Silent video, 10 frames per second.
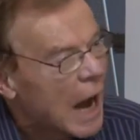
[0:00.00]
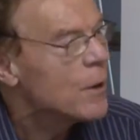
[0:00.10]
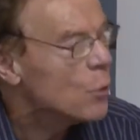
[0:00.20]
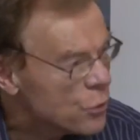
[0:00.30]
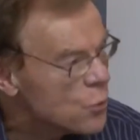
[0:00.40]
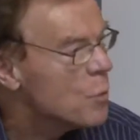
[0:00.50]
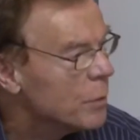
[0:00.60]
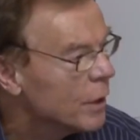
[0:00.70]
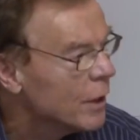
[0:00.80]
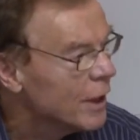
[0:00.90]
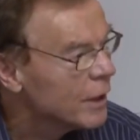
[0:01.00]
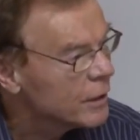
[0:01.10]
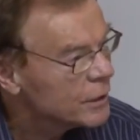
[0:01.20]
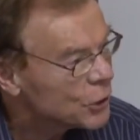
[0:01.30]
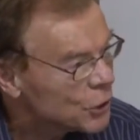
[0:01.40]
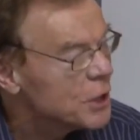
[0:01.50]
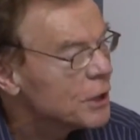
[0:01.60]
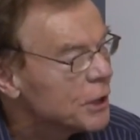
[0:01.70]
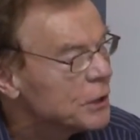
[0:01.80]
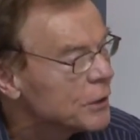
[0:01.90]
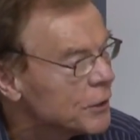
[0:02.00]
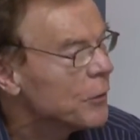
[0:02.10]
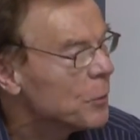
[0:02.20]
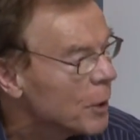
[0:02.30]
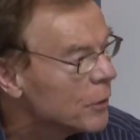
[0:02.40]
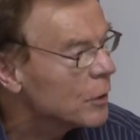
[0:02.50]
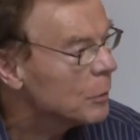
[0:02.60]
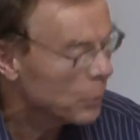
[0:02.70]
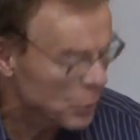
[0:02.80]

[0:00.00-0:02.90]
anonymen geschichtlichen, gesetzmäßigen